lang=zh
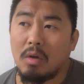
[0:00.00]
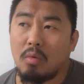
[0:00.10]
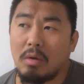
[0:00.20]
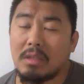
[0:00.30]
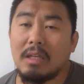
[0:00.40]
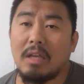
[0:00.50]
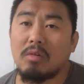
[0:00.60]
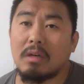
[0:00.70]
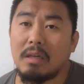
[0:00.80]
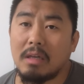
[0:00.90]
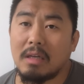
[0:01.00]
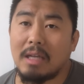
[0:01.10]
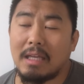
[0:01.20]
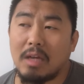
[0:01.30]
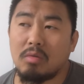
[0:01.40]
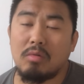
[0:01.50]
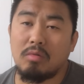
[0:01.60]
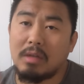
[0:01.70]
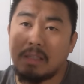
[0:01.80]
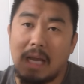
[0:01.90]
我今天就可以跟大家说，如
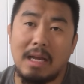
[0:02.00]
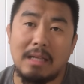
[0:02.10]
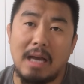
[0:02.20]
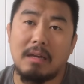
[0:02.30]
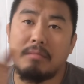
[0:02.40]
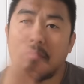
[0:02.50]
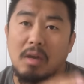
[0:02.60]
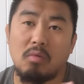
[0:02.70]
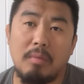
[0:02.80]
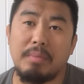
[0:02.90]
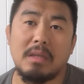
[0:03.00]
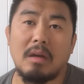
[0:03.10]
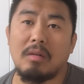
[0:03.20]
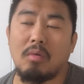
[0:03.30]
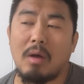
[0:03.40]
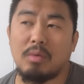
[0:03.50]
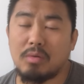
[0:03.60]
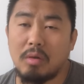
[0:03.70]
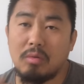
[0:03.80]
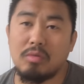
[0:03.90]
果加拿大跟美国比较的话，我
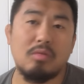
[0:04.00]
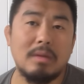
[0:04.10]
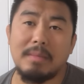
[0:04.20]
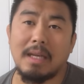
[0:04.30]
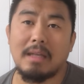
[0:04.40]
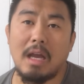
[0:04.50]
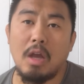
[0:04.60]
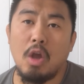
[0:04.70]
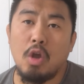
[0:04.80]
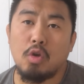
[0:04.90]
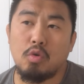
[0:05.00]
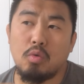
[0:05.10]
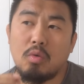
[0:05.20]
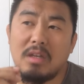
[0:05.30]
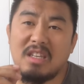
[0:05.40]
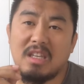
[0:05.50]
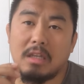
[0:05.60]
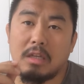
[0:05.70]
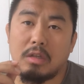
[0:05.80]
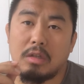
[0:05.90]
需要东就这么简单。如果
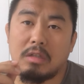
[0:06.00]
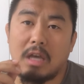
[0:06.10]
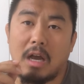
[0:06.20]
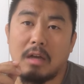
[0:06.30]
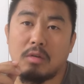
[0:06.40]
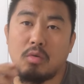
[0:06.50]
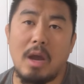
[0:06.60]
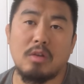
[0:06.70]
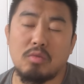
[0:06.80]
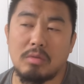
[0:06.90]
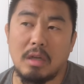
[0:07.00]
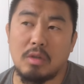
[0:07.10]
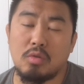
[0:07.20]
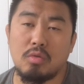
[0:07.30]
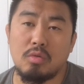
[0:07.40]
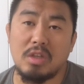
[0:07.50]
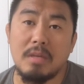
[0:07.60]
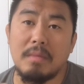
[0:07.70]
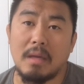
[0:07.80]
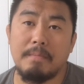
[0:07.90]
你想快速的去移
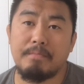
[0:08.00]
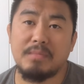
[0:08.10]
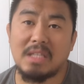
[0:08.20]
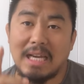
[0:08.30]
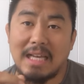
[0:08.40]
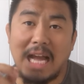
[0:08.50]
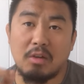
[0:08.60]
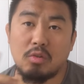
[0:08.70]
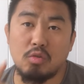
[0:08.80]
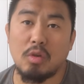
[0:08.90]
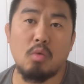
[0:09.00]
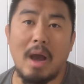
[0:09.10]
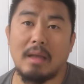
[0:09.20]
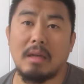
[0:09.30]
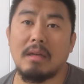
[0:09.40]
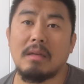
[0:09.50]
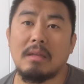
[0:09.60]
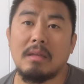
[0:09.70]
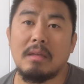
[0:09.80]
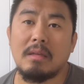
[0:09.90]
民，加拿大是最快的，
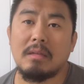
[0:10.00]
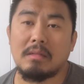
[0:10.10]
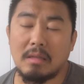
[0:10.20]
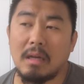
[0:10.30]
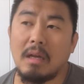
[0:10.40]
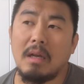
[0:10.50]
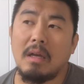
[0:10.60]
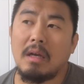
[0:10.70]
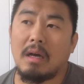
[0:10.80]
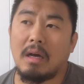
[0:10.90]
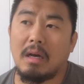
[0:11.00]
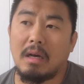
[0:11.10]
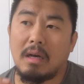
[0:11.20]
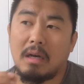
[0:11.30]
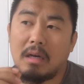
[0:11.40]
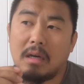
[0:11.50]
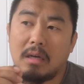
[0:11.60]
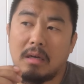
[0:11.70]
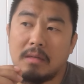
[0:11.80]
真的，呃，